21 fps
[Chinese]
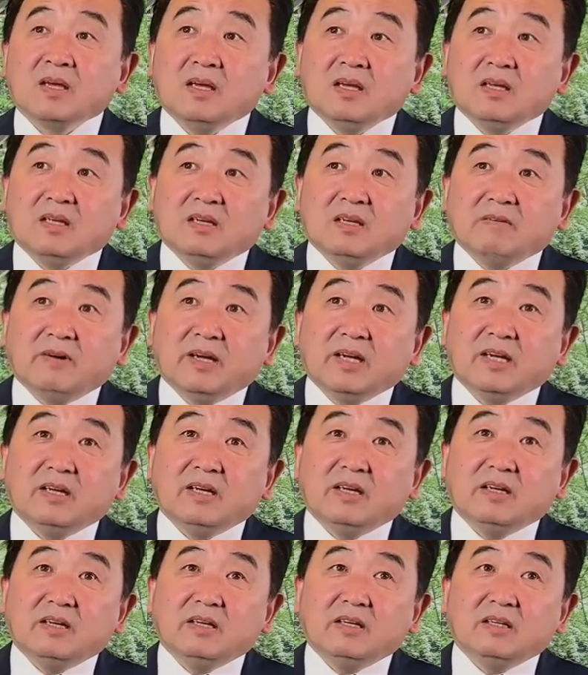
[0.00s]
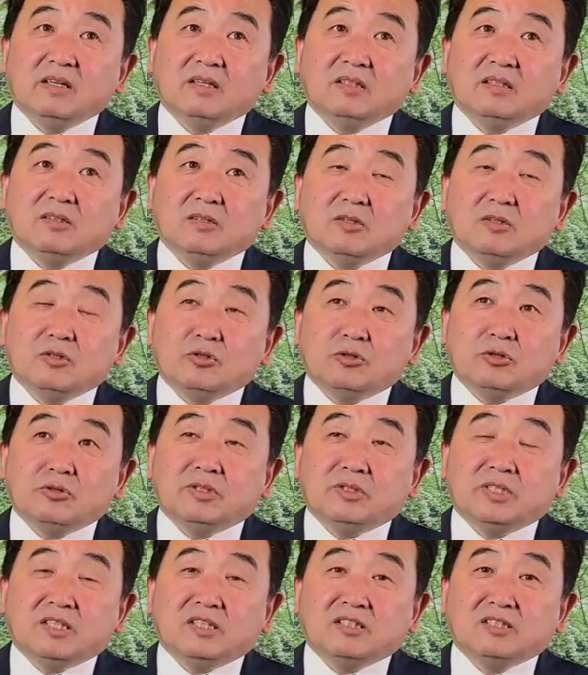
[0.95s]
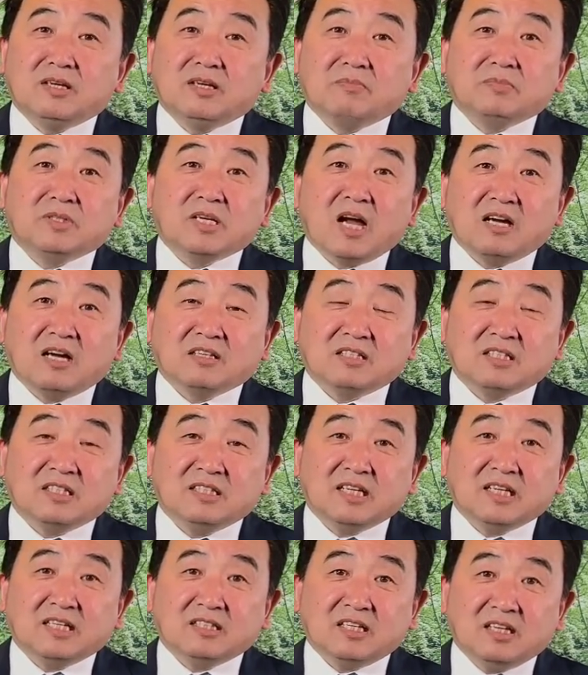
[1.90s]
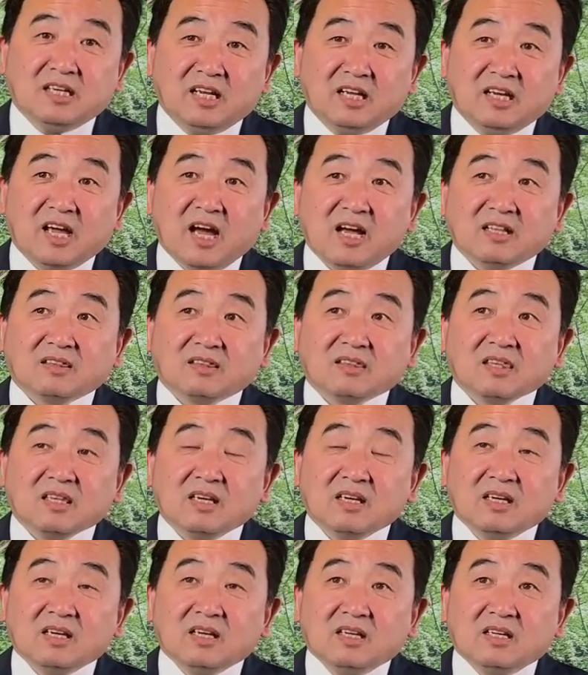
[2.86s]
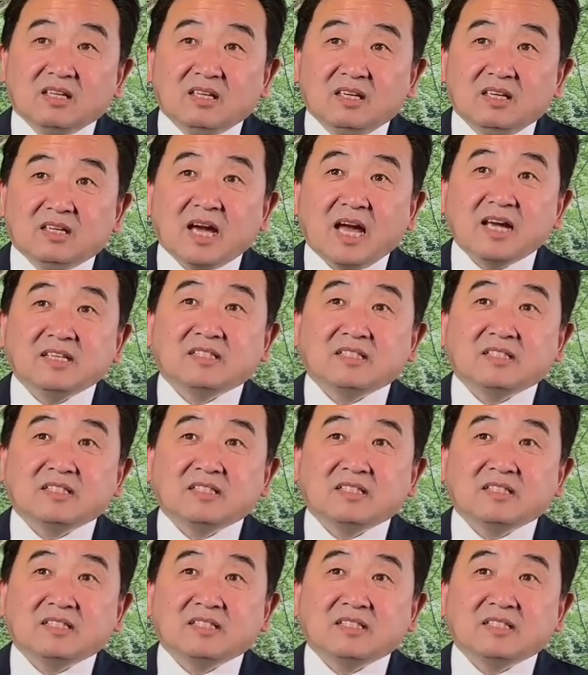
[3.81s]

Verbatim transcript: 因为蓄积了那么长时间的力量，一开